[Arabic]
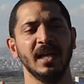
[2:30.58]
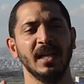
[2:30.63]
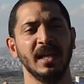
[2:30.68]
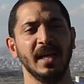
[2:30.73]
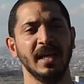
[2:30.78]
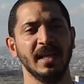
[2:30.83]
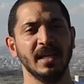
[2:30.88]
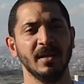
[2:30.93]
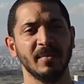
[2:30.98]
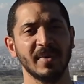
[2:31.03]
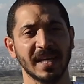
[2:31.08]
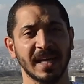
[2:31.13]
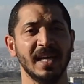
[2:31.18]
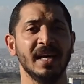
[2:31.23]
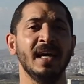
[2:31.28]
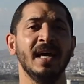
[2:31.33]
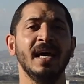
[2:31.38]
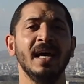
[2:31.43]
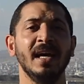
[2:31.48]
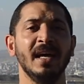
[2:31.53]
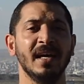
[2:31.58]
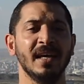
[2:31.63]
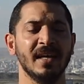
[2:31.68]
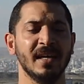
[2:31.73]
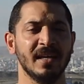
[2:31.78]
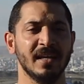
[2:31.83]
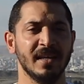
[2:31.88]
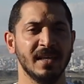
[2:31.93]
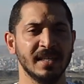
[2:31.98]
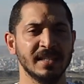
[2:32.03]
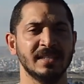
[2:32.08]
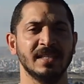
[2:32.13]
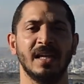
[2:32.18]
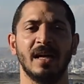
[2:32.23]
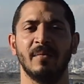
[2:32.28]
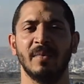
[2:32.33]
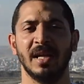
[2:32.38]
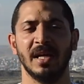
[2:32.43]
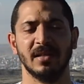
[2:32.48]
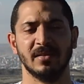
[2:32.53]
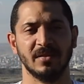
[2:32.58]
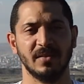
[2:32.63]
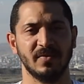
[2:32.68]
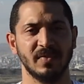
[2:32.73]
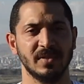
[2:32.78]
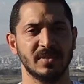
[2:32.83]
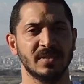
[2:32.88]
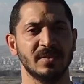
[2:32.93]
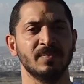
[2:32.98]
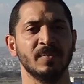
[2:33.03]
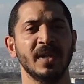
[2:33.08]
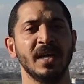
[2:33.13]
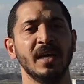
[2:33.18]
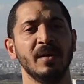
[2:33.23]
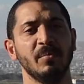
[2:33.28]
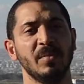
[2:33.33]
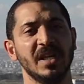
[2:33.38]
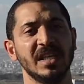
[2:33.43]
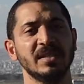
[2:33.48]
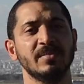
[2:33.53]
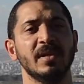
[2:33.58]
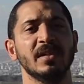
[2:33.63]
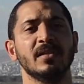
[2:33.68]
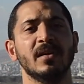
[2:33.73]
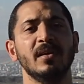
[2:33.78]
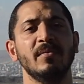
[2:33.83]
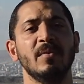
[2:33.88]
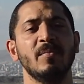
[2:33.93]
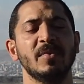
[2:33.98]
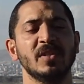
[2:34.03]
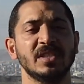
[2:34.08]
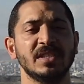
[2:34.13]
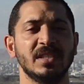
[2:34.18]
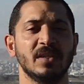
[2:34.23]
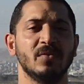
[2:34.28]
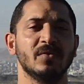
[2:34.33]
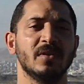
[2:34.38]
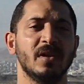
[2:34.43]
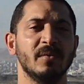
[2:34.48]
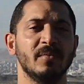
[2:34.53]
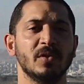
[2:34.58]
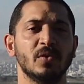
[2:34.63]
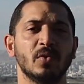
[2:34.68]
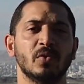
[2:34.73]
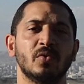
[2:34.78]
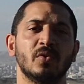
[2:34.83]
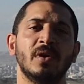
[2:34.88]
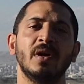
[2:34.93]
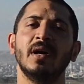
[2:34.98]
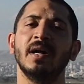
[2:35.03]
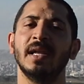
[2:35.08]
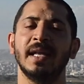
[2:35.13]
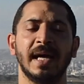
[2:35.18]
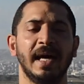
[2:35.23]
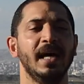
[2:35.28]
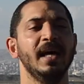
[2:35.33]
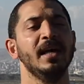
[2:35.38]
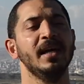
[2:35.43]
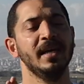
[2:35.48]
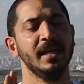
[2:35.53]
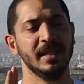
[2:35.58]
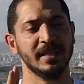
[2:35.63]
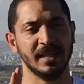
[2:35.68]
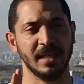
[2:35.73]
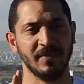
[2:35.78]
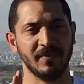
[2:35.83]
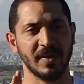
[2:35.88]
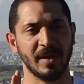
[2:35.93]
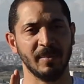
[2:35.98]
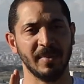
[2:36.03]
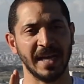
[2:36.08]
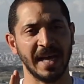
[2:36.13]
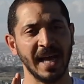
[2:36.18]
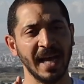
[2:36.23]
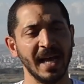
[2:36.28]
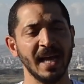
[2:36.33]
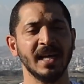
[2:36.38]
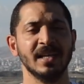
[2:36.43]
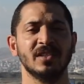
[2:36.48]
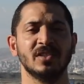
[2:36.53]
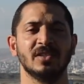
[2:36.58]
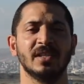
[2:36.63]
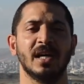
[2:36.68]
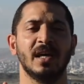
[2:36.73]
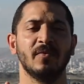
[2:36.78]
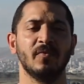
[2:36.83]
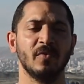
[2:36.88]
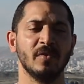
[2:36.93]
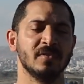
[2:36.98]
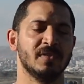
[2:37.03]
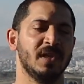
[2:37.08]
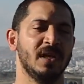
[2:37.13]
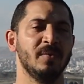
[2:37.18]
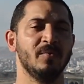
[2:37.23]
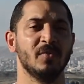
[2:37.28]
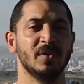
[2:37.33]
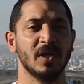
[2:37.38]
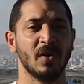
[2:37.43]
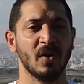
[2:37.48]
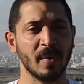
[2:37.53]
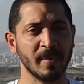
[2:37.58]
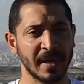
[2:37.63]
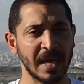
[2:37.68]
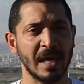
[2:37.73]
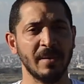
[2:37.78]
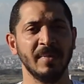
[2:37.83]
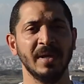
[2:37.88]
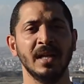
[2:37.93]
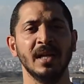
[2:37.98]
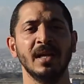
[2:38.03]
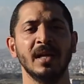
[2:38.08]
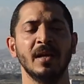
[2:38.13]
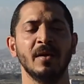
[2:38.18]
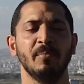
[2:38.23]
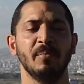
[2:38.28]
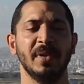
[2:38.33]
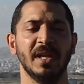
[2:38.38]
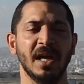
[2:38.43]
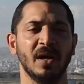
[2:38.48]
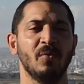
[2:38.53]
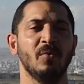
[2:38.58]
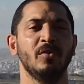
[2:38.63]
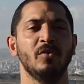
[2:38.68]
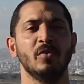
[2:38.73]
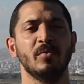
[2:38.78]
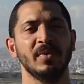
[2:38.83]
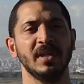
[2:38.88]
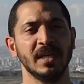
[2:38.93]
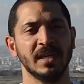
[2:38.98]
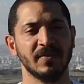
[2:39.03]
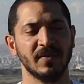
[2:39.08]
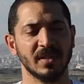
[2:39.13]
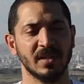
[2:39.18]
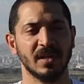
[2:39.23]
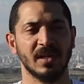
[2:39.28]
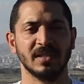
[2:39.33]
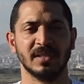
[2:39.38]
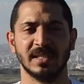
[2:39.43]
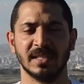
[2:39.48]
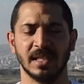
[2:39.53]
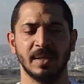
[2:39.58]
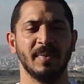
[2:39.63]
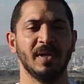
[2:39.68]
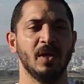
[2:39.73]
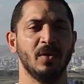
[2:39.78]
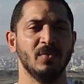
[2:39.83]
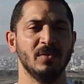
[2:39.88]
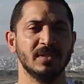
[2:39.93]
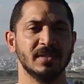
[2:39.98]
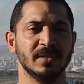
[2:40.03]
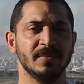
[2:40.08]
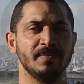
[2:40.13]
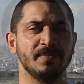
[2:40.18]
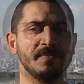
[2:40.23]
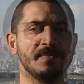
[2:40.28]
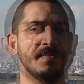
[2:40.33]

لان من غيرها اذن العمل هيترفض بالنسبه لطالب الماجستير وطالب الدكتوراه لا انت ينفع من حقك تشتغل فول تايم ودوام كامل من اول يوم ليك في الدراسه زي ما انا قلت